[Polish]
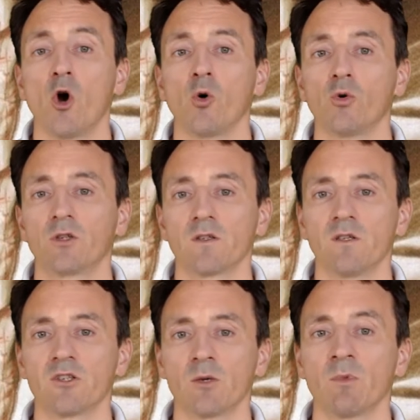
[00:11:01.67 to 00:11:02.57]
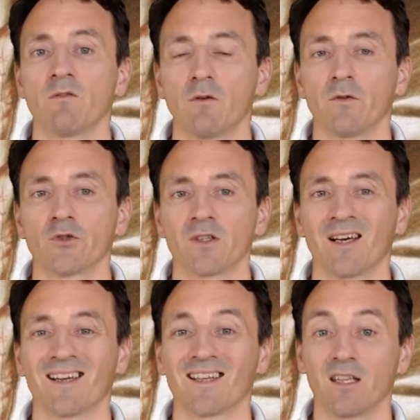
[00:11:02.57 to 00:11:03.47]
uczestniczymy w
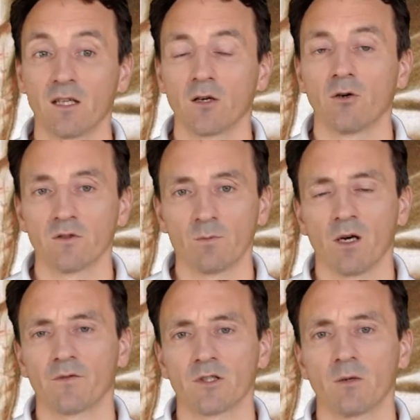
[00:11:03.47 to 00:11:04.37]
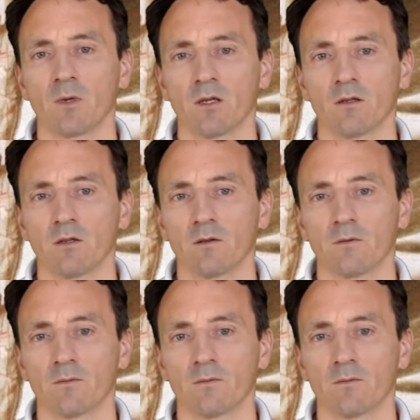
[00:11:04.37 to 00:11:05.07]
owocach Jego zbawczej męki.